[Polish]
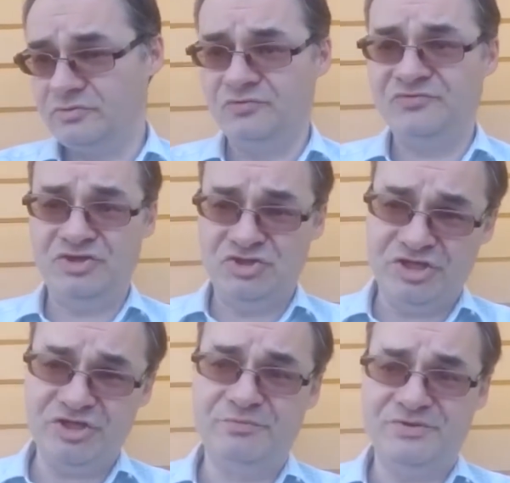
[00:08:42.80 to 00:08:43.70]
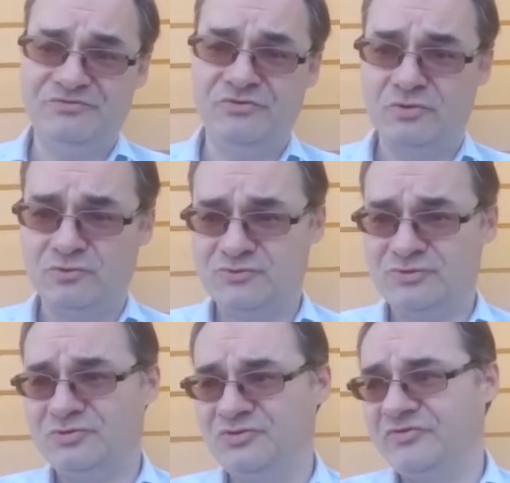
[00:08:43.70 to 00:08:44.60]
uwięzienie bez wyroku
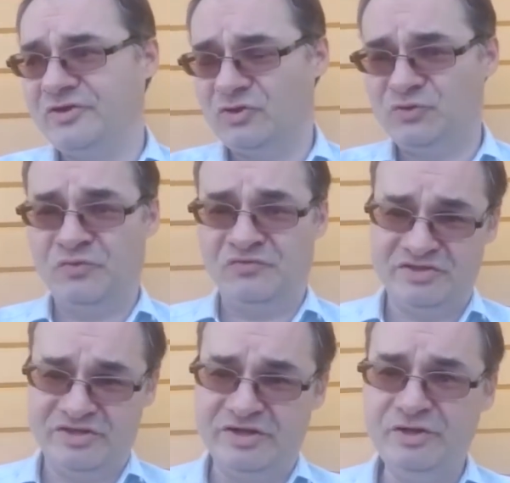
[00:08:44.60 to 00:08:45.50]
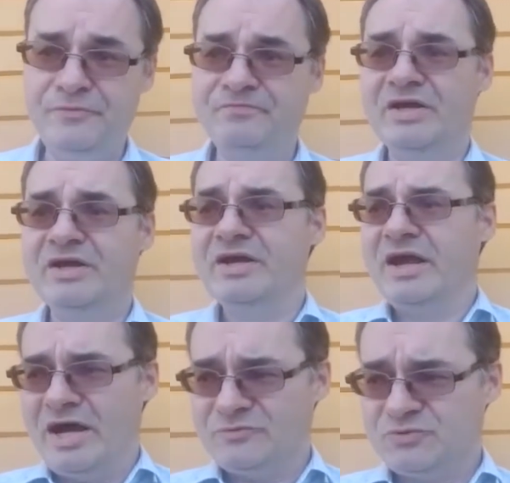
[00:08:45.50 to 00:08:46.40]
sądowego odpowiadali,
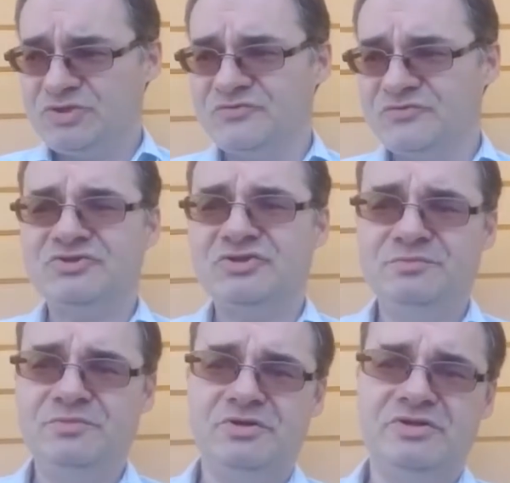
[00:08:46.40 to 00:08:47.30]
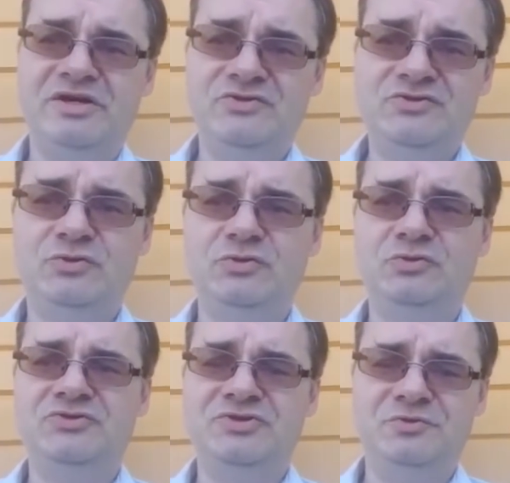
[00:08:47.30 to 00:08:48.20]
a przede wszystkim na
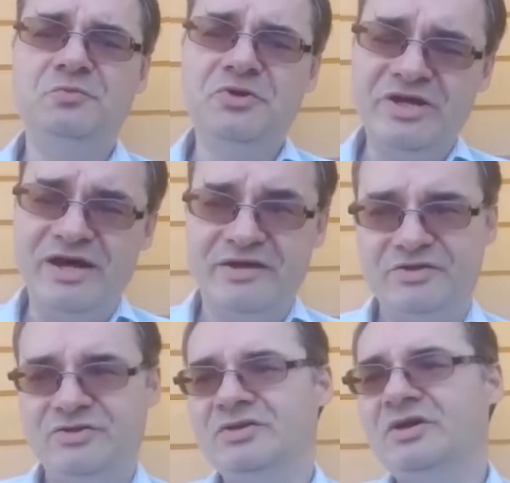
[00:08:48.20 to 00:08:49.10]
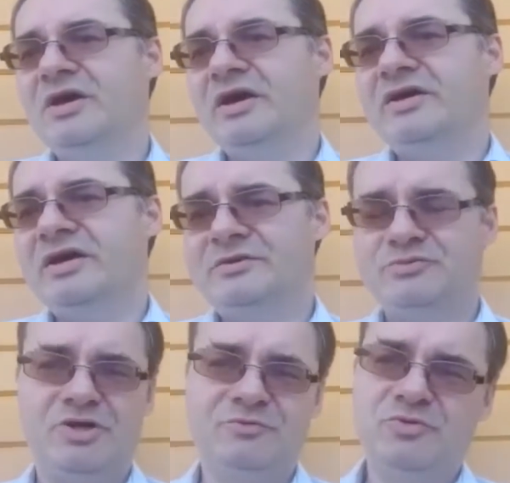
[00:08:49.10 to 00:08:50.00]
instytucji monarchii. Ja na
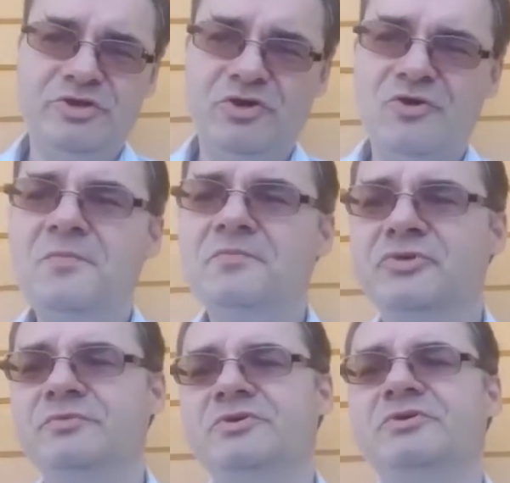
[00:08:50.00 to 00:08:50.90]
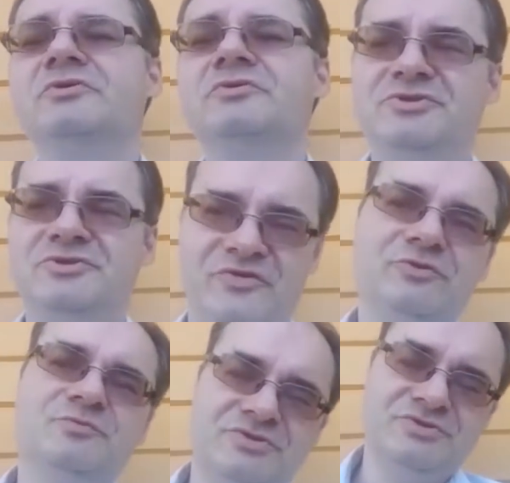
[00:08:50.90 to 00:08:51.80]
przykład bym jego tą
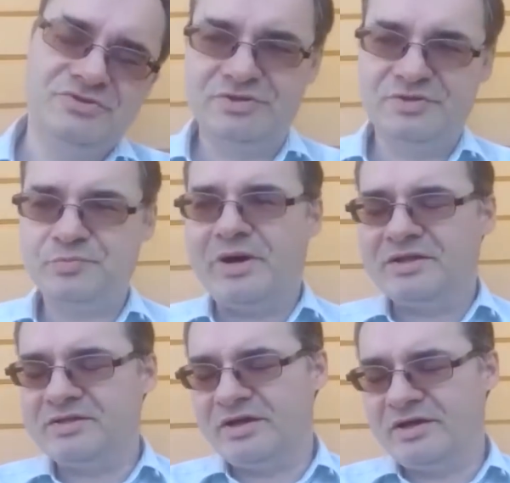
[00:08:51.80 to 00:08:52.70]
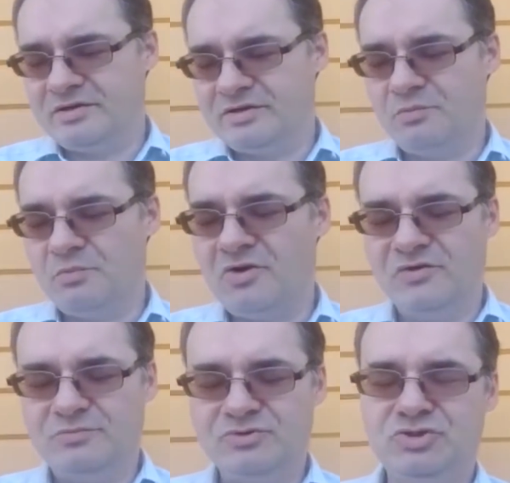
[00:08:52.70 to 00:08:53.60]
cytowaną przez pana
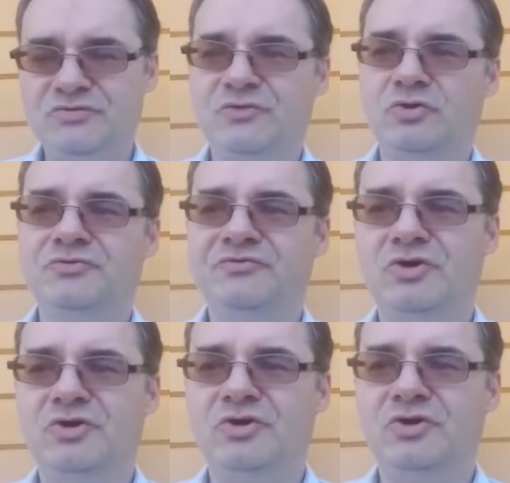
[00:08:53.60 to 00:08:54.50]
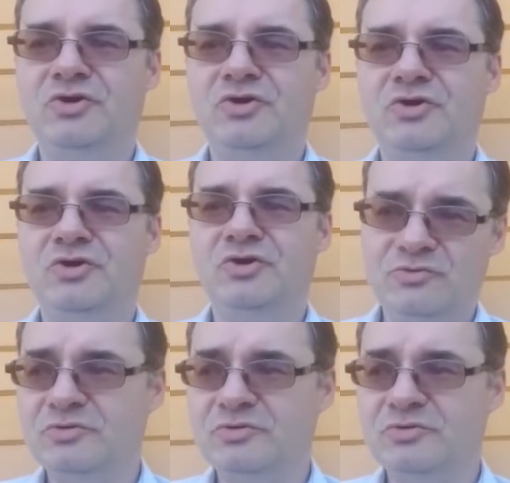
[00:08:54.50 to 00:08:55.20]
mowę przeciwko Ludwikowi XVI,